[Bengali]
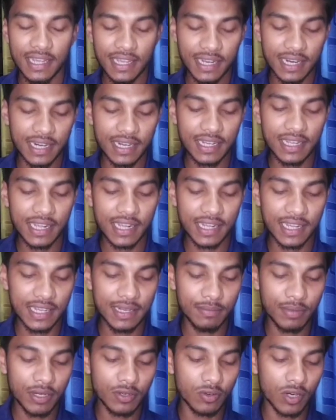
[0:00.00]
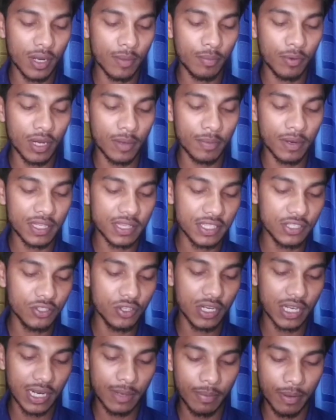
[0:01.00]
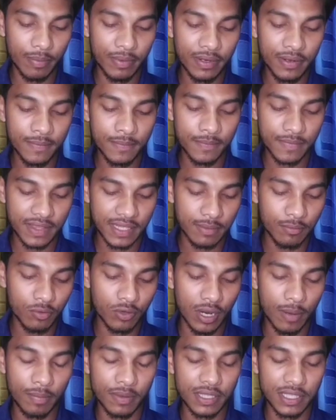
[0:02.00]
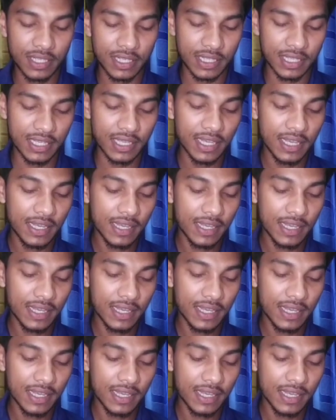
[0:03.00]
এখানে ইনভাইট করার পর আপনারা তিনশো টাকা পাবেন এবং আপনাদেরকে